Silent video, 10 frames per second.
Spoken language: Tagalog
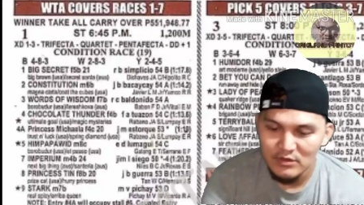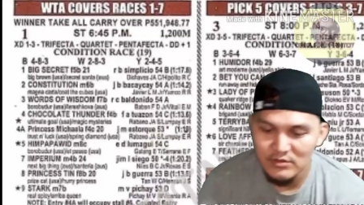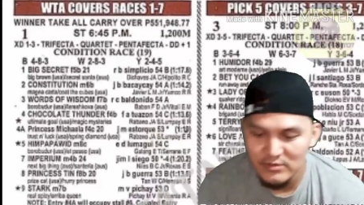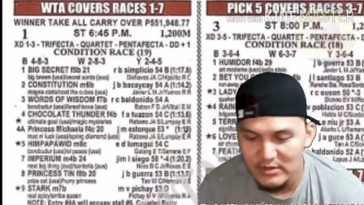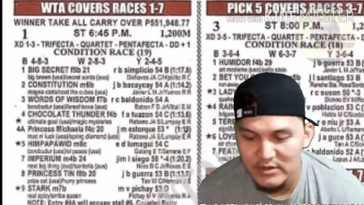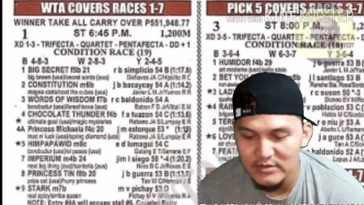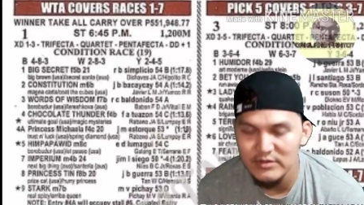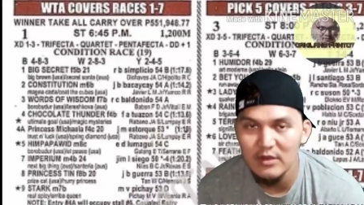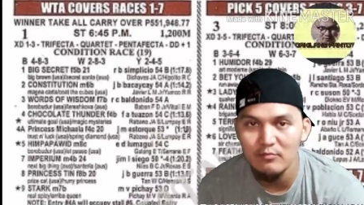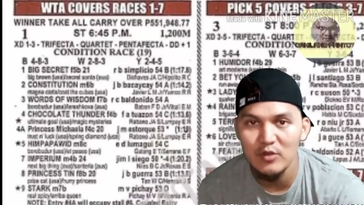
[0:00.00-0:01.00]
Dito sa
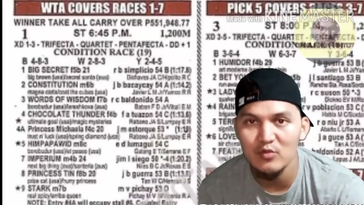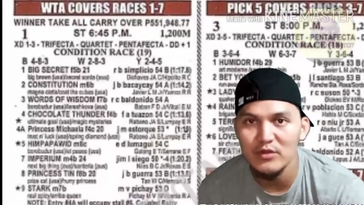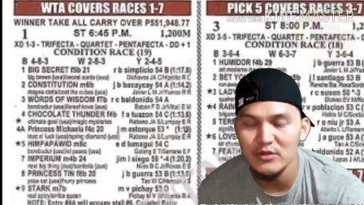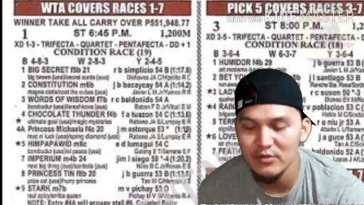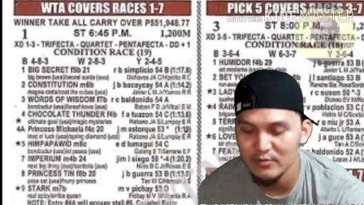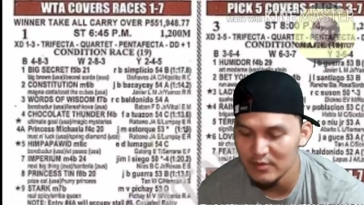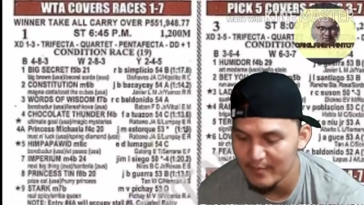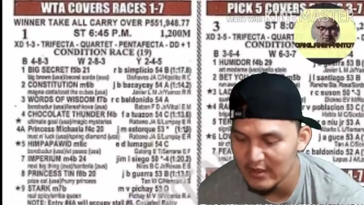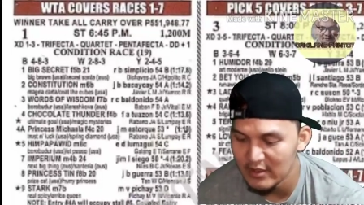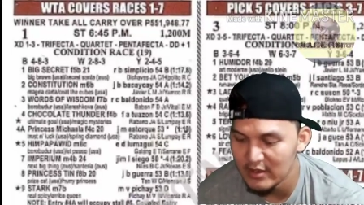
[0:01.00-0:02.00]
race number 1 na to,
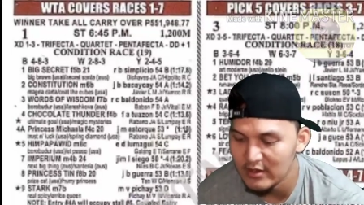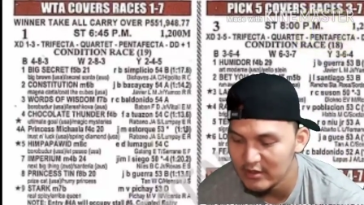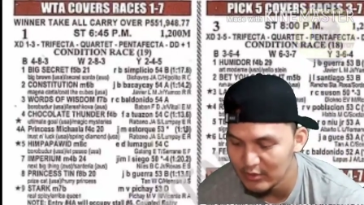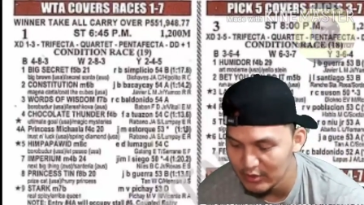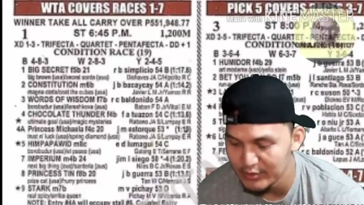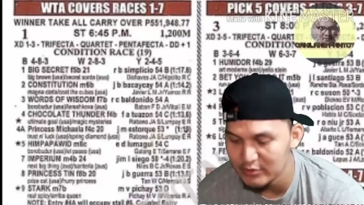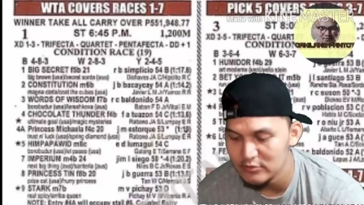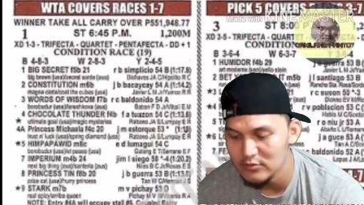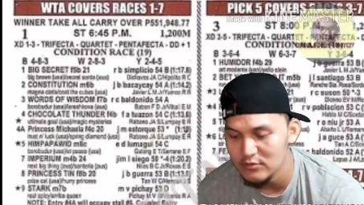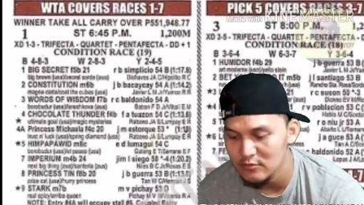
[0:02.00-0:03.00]
napag-aralan mo na to.
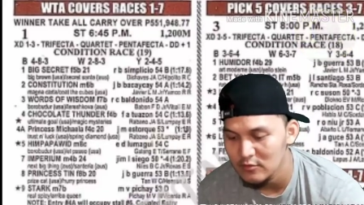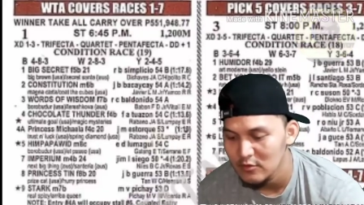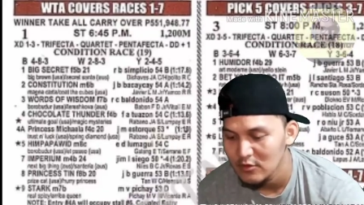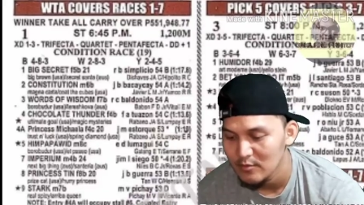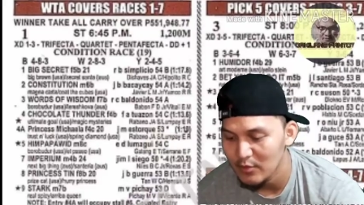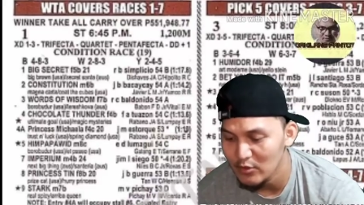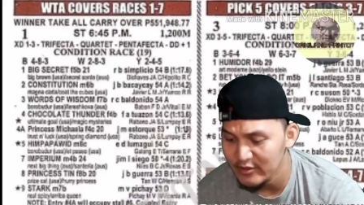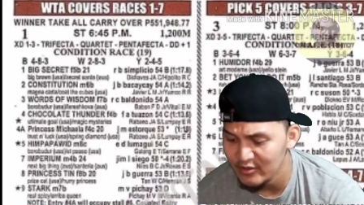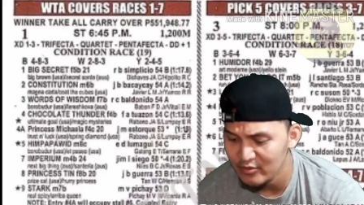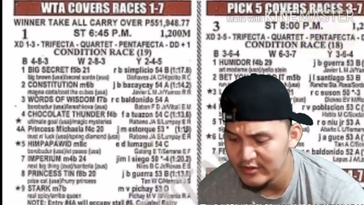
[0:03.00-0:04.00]
No?
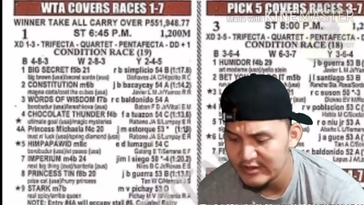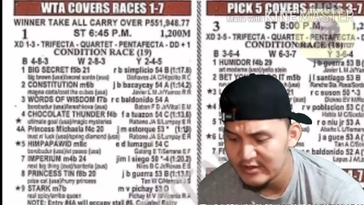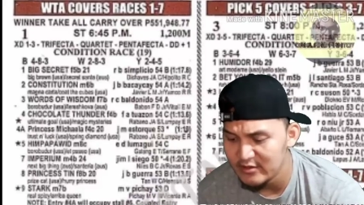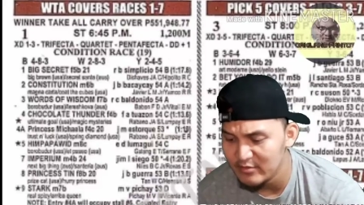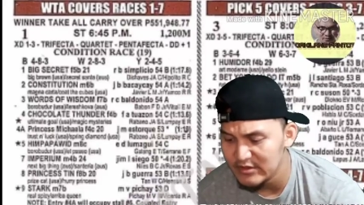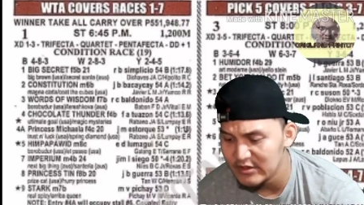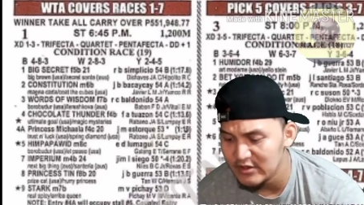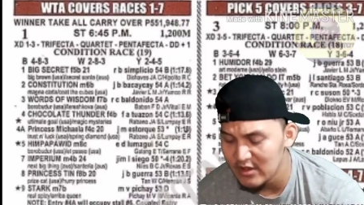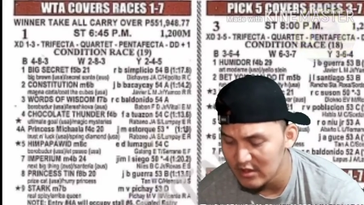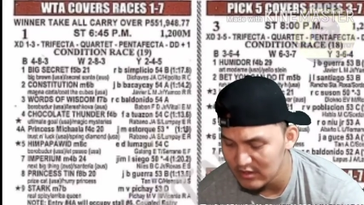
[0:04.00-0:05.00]
Paulit-ulit lang naman
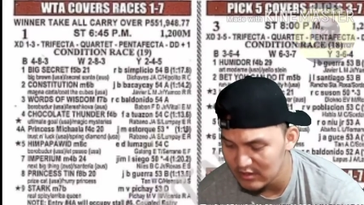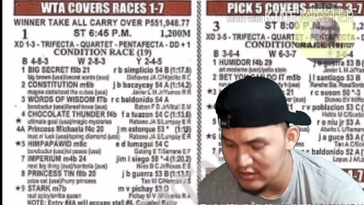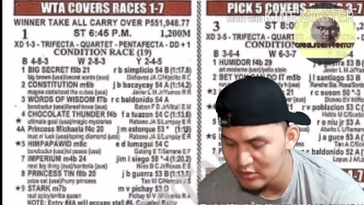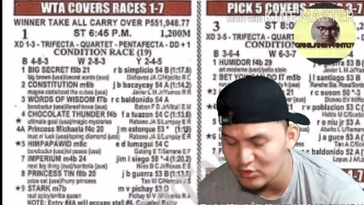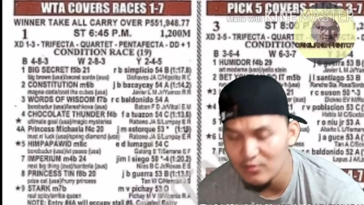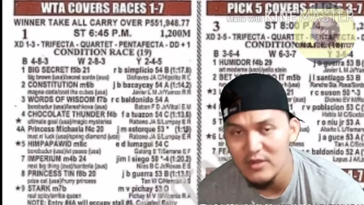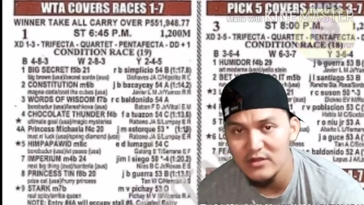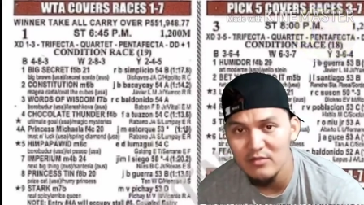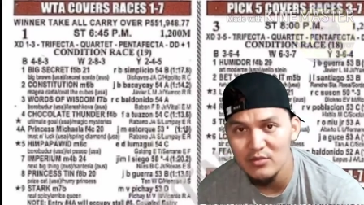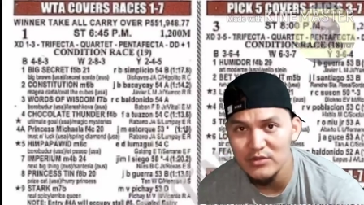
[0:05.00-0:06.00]
sila nakikita kung
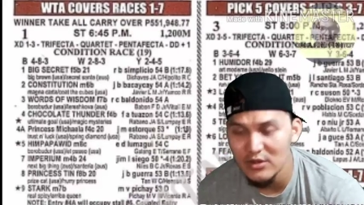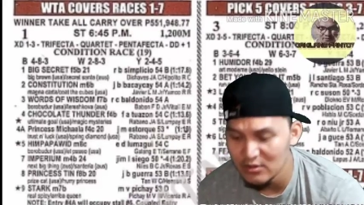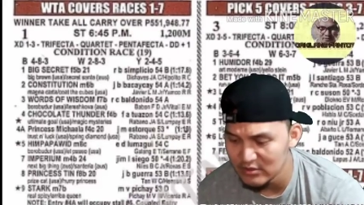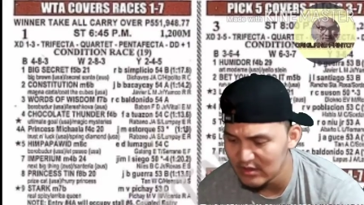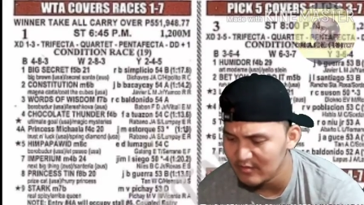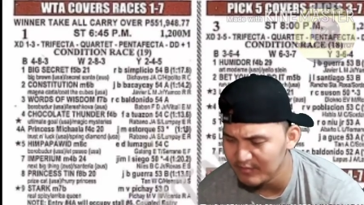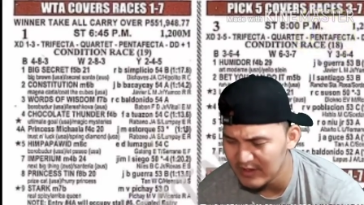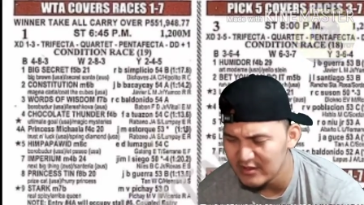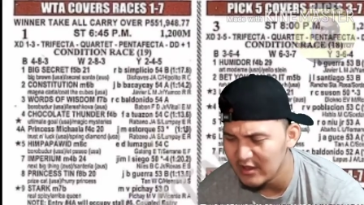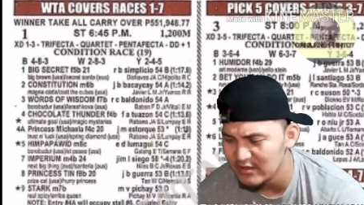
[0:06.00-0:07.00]
tumatakbo sa, sa
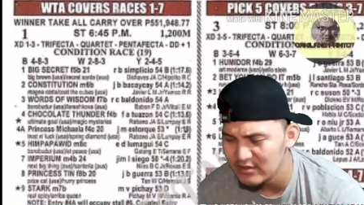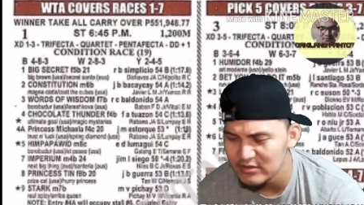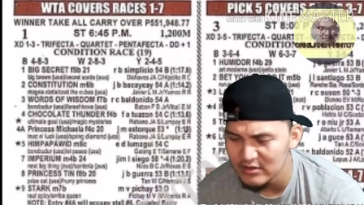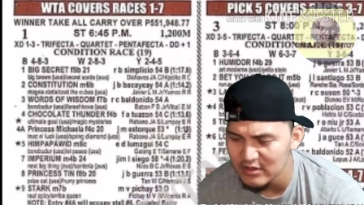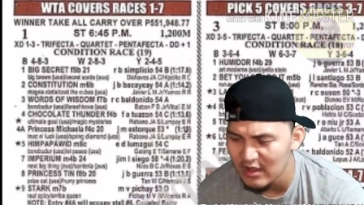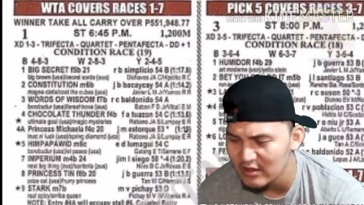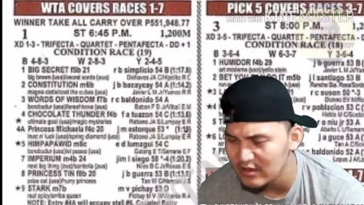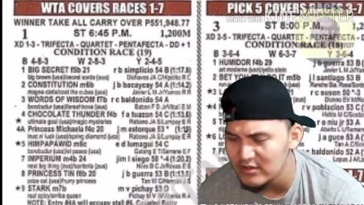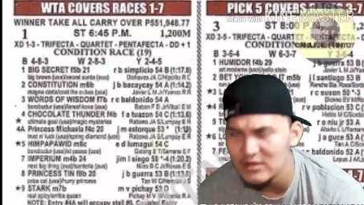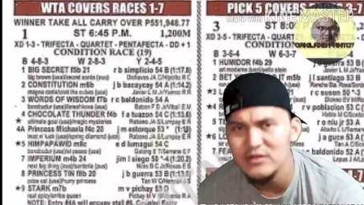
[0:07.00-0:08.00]
paglagi Santa
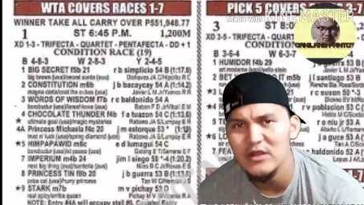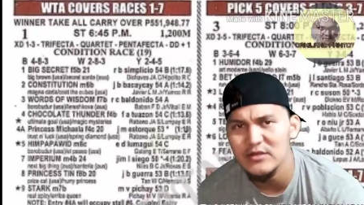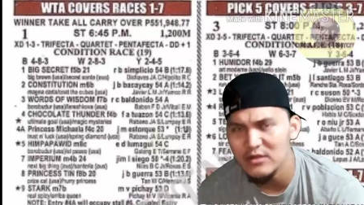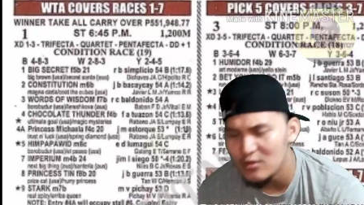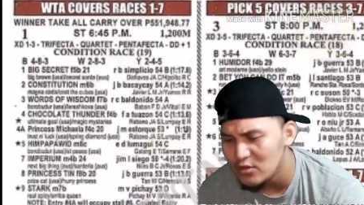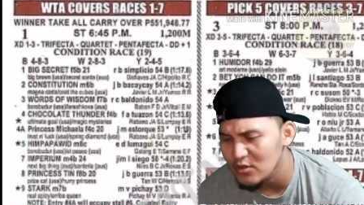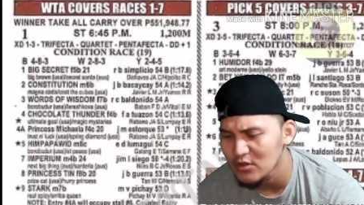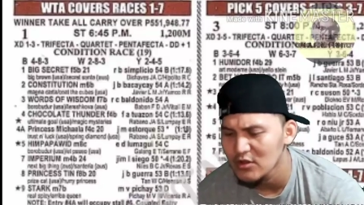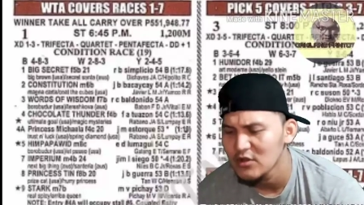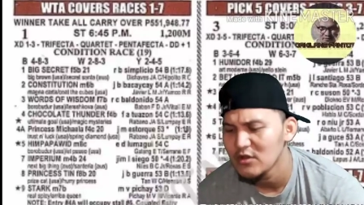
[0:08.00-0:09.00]
Ana, San Lazaro,
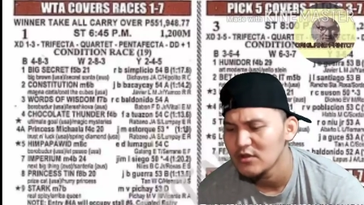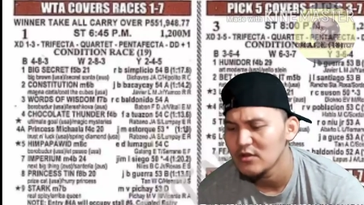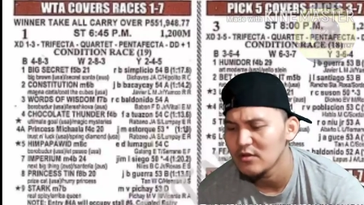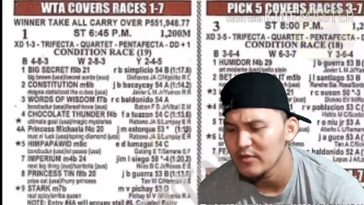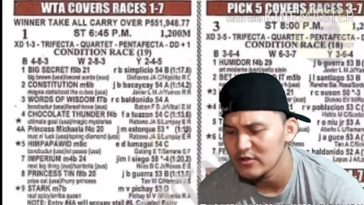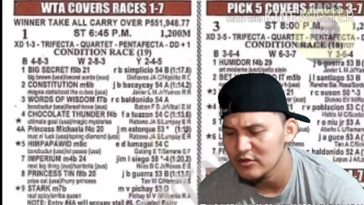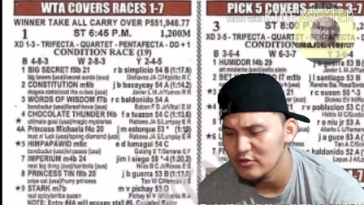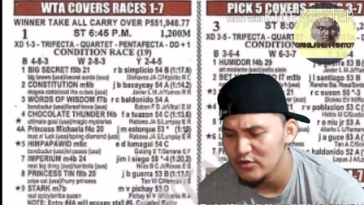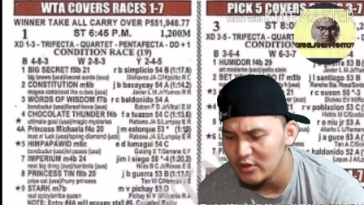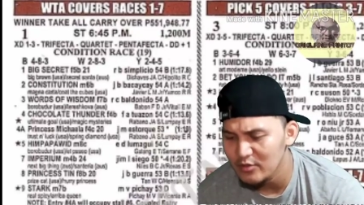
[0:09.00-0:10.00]
uh, ah,
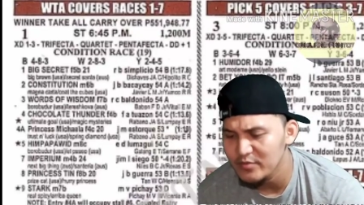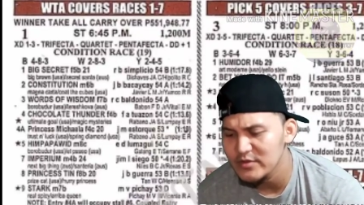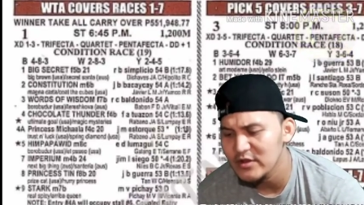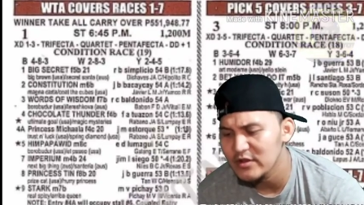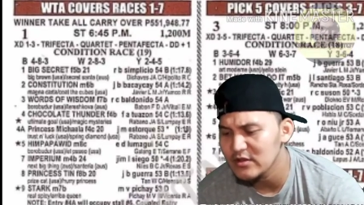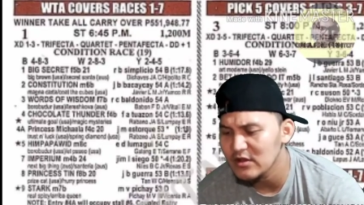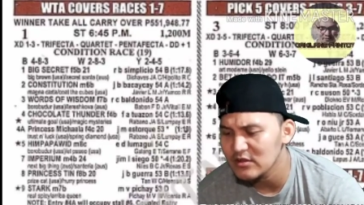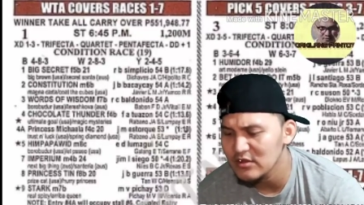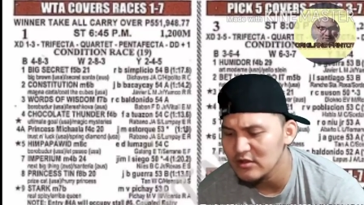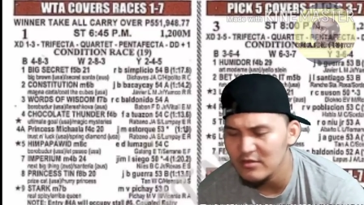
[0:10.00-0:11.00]
Metro Turf.
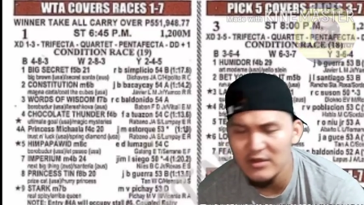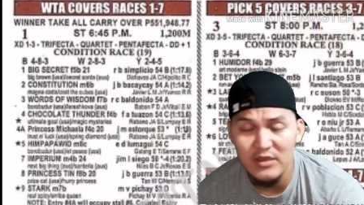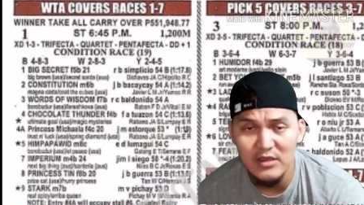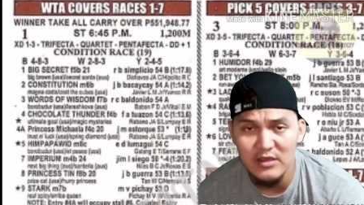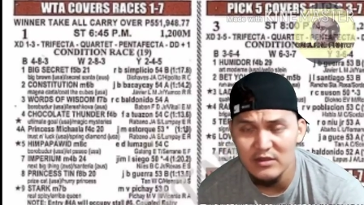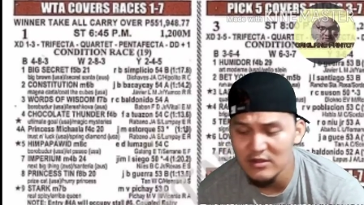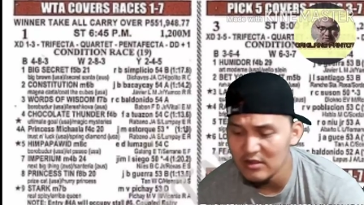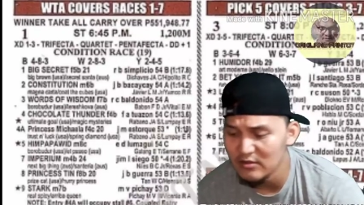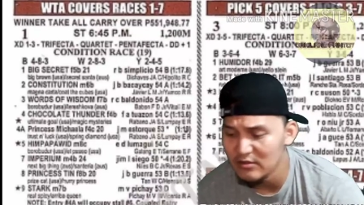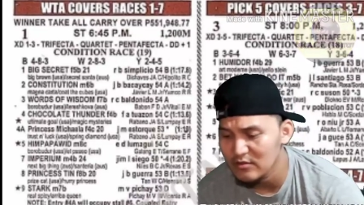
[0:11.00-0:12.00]
Sila-sila din naman
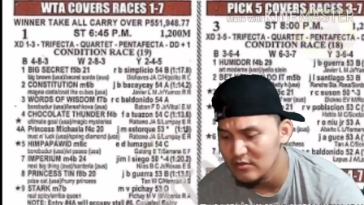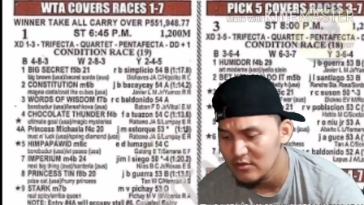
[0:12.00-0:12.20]
nakikita. No?